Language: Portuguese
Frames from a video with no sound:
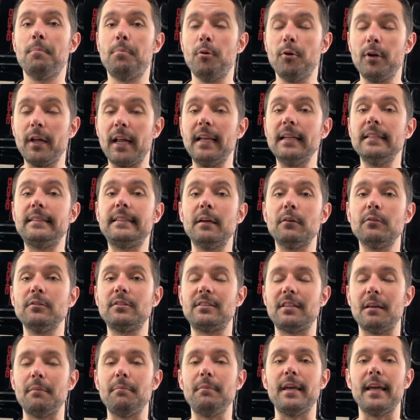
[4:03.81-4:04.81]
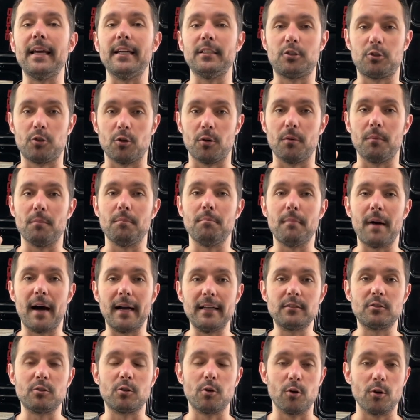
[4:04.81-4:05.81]
por ele ter um semi-eixo
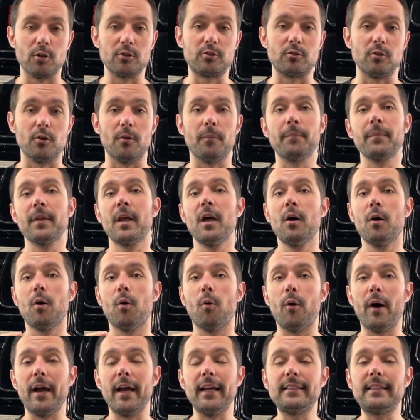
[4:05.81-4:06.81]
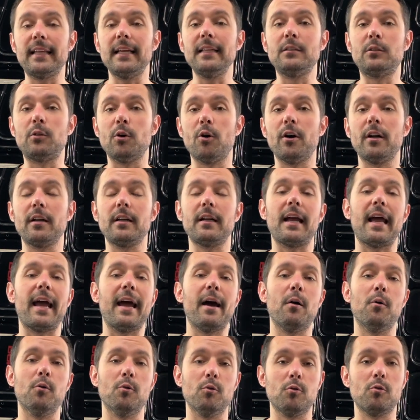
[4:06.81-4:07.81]
mais grosso, o retentor
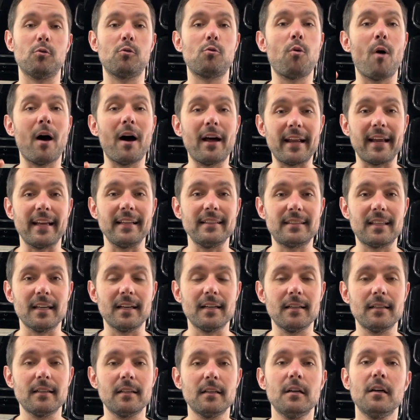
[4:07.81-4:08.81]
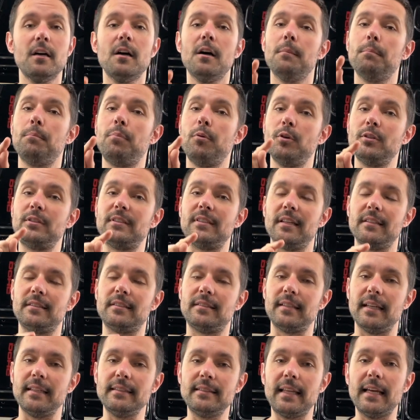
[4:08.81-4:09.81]
é o 40 por
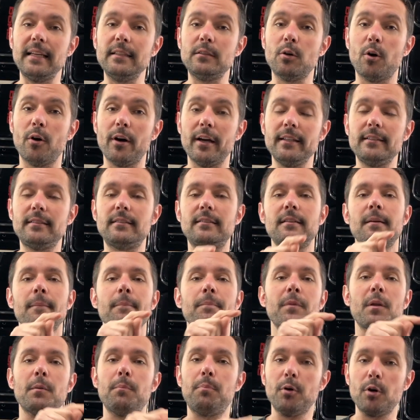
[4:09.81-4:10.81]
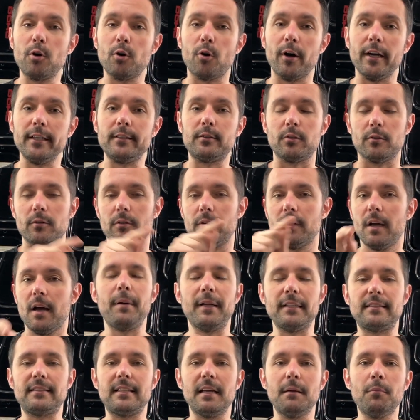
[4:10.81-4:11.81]
62 por 8.
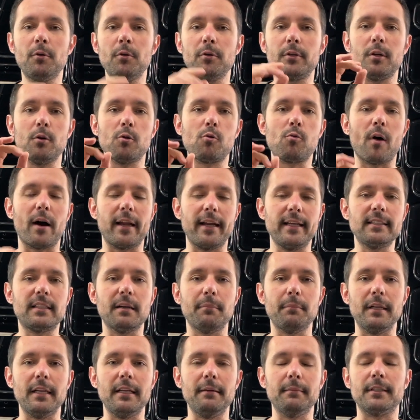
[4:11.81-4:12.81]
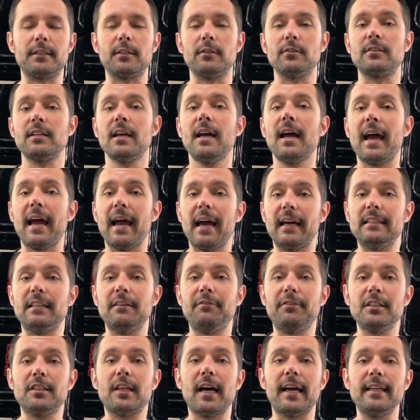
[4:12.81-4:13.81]
Percebam que o 40 milímetros é
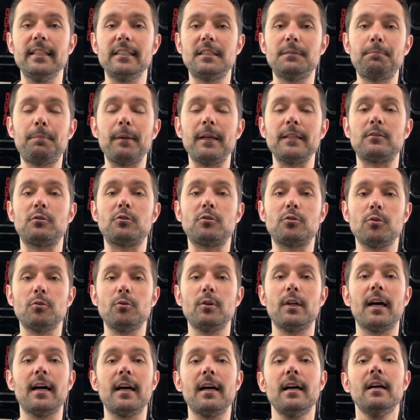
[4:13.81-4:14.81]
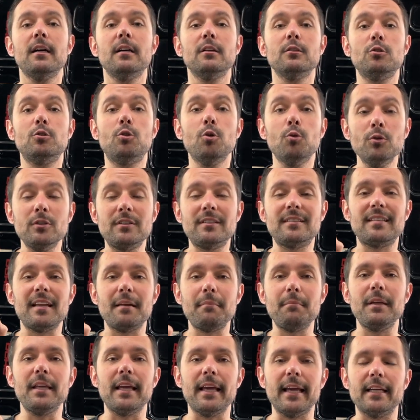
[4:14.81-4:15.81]
devido à espessura do
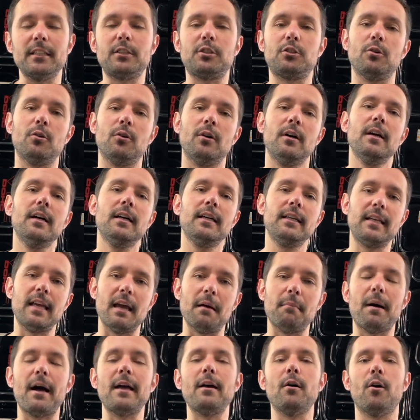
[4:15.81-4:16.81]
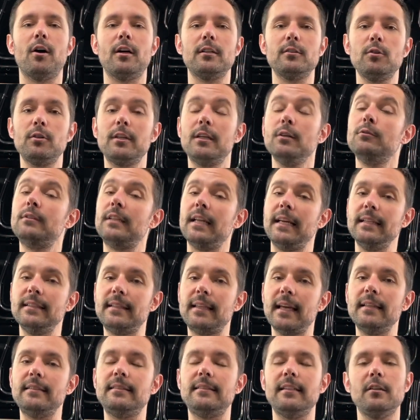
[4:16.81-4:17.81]
semi-eixo, que é maior do que o
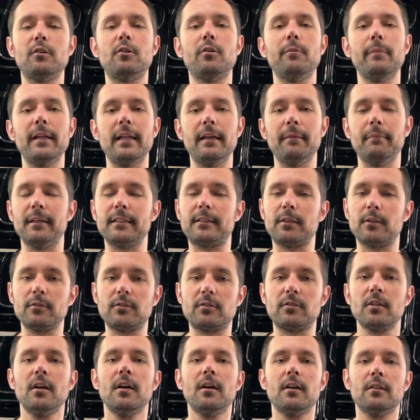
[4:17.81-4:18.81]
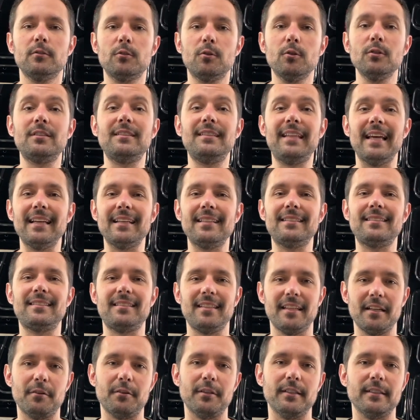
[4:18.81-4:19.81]
35 milímetros dos
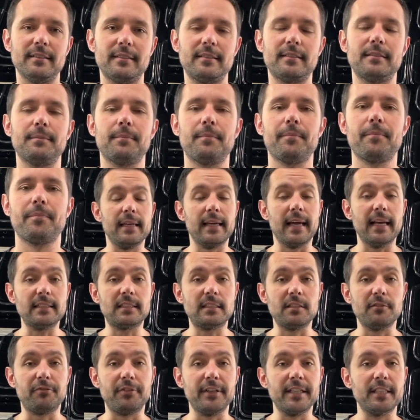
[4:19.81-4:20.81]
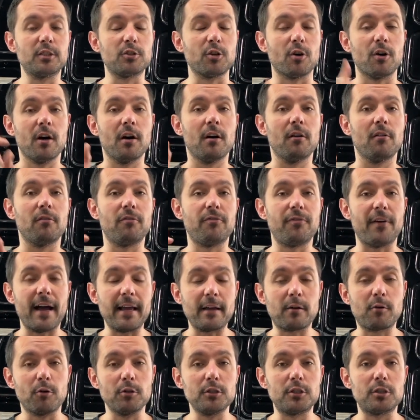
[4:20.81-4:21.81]
D-Series. E esse vídeo
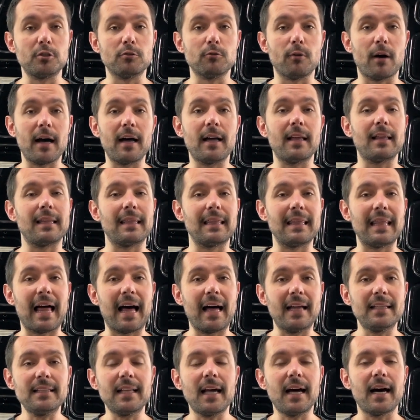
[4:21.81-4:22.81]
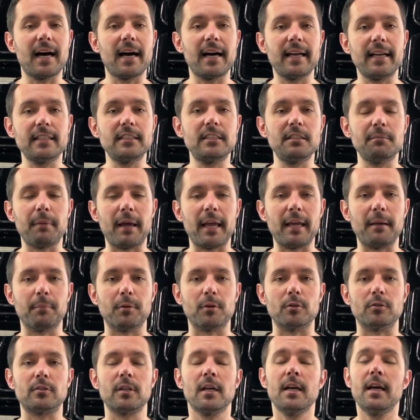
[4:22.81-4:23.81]
vai continuar lá na área de
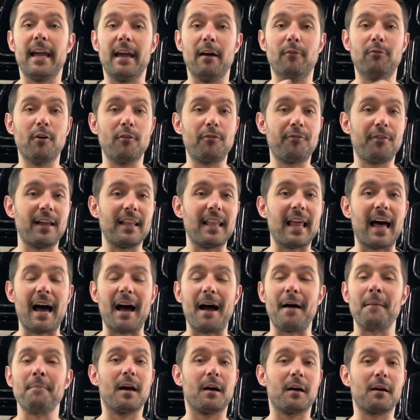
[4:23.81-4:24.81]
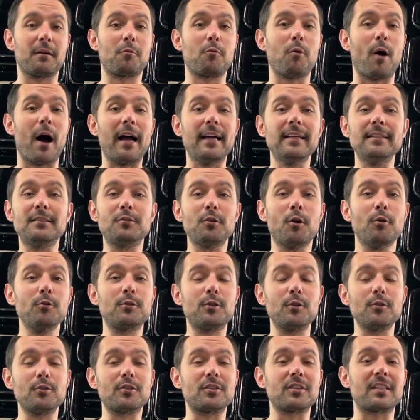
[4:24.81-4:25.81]
membros. Eu vou falar quais
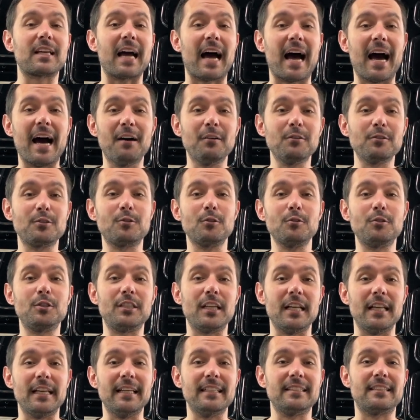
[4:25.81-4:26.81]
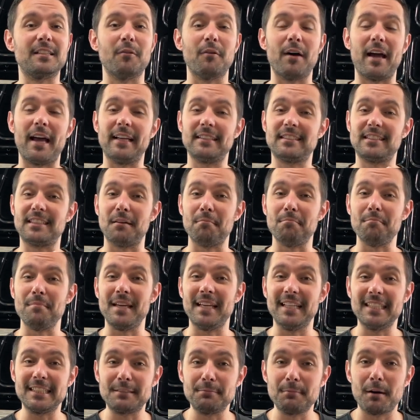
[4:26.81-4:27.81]
outros carros utilizam essa
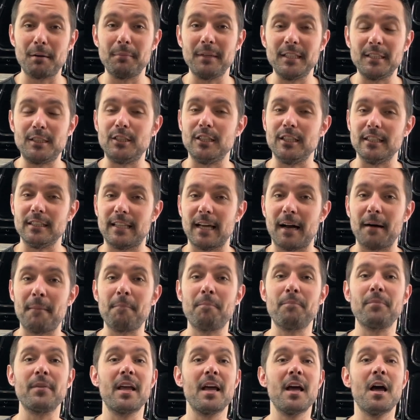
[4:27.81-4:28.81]
mesma medida